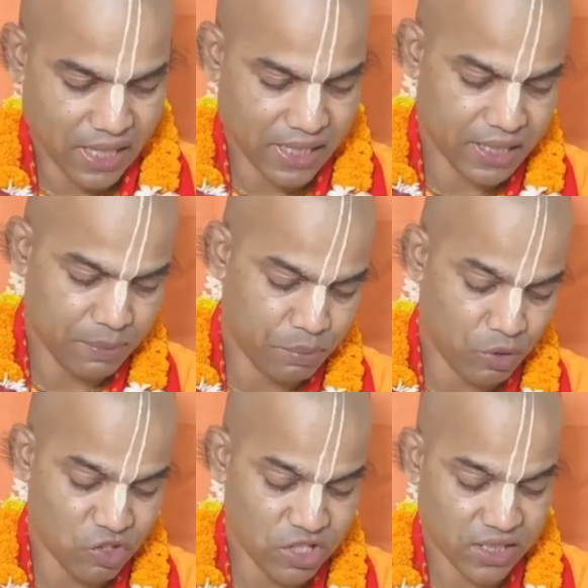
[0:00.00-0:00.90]
তাকে
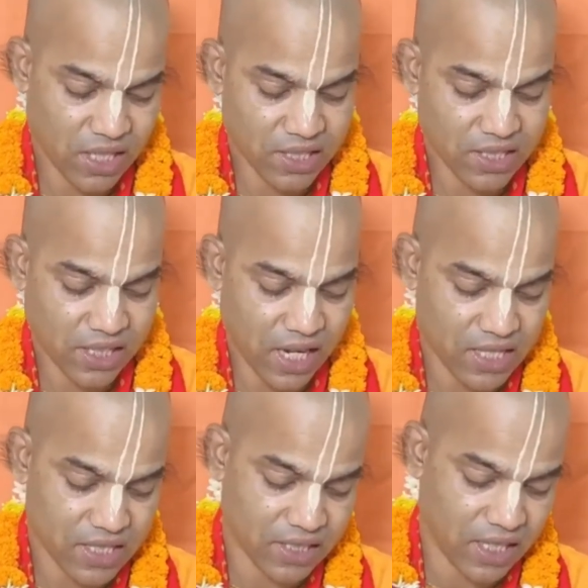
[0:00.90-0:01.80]
প্রচেতাদের
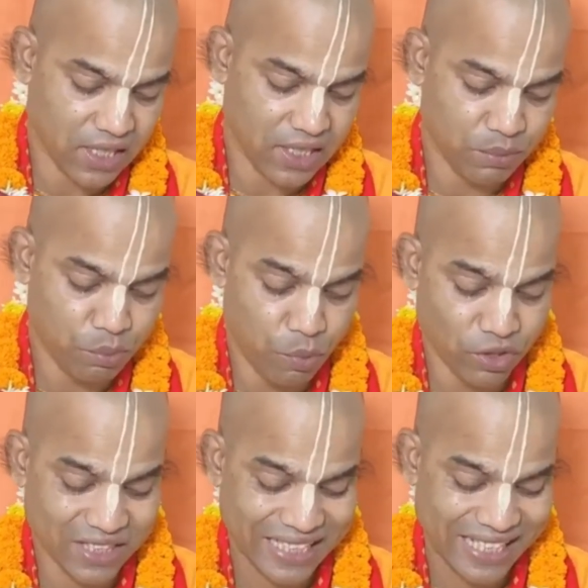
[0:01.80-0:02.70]
কাছে তাদের
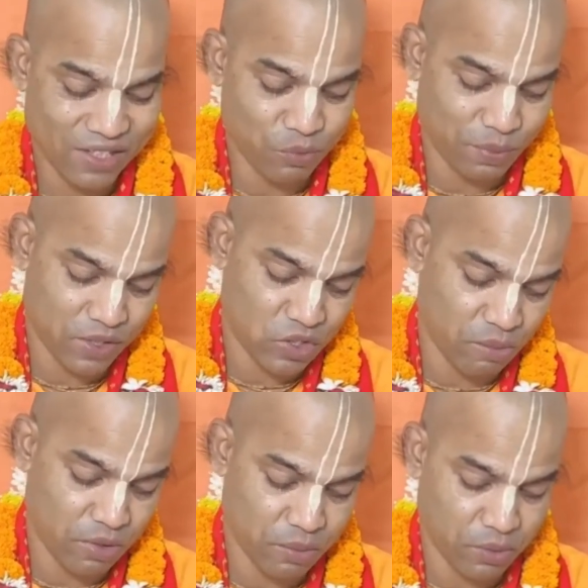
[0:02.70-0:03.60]
পত্নী রূপে
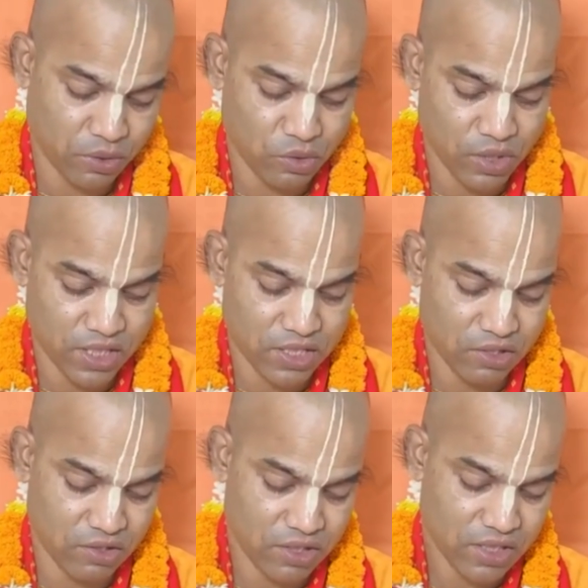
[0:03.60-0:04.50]
সমর্পণ
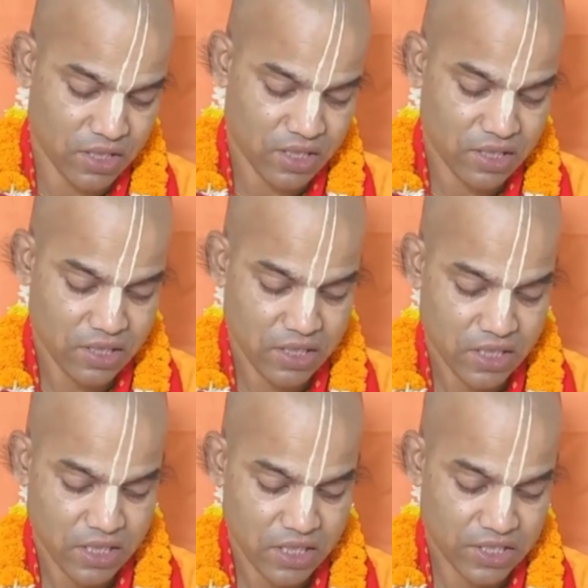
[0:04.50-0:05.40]
করেছিল
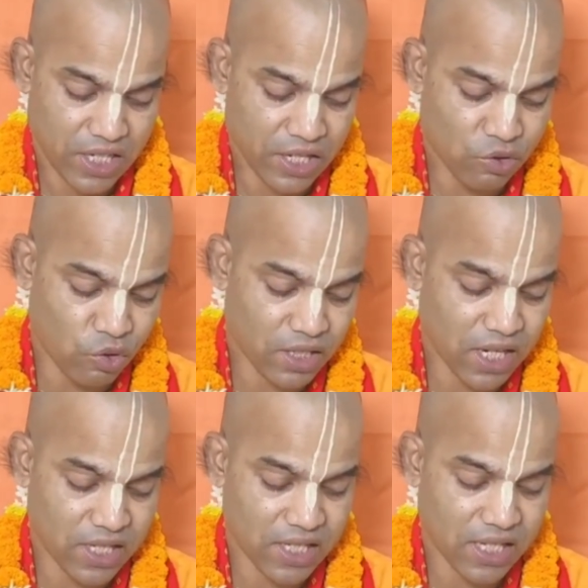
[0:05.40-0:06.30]
সেই
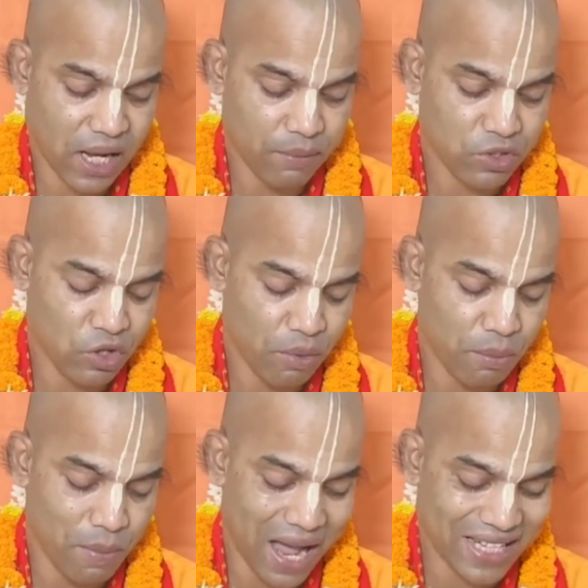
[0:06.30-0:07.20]
কন্যাটির নাম ছিল
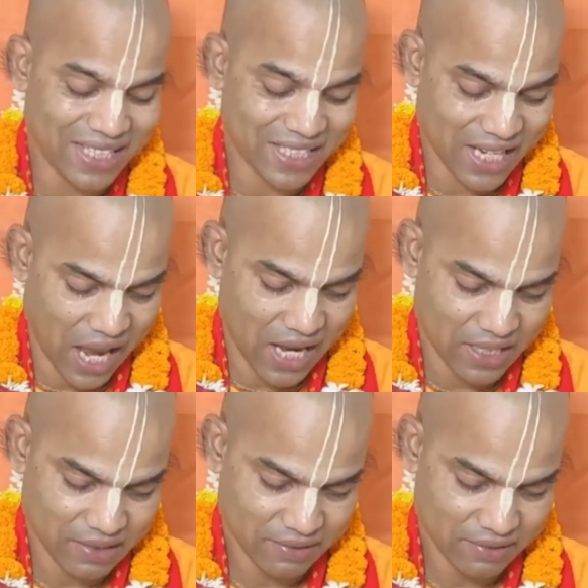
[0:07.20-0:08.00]
মারিসা